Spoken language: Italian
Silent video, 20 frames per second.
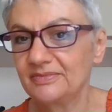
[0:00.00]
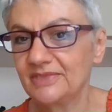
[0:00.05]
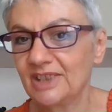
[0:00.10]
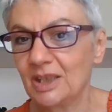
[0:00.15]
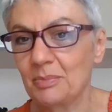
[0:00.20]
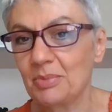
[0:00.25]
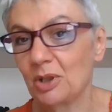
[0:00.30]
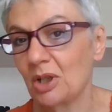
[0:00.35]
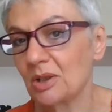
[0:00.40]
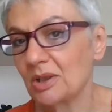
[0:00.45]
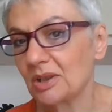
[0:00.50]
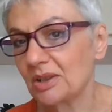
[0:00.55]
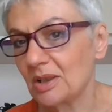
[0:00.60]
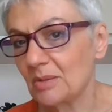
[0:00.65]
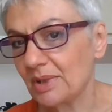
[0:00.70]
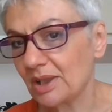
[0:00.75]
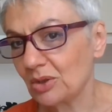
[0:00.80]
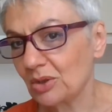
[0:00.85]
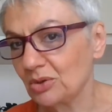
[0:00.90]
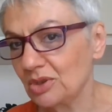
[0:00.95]
che però era
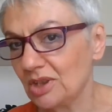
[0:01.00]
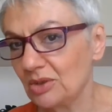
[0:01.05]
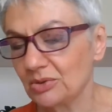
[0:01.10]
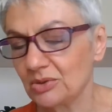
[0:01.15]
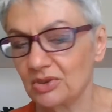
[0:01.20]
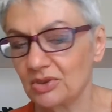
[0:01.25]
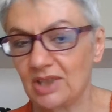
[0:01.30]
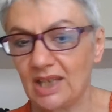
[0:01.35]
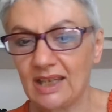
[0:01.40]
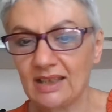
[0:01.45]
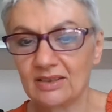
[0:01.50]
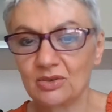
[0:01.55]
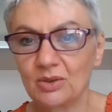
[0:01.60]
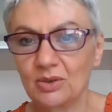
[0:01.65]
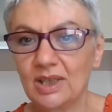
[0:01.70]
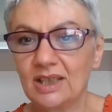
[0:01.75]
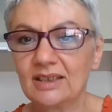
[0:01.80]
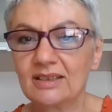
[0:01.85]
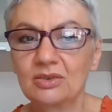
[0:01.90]
una parodia, uno scherzo, eh?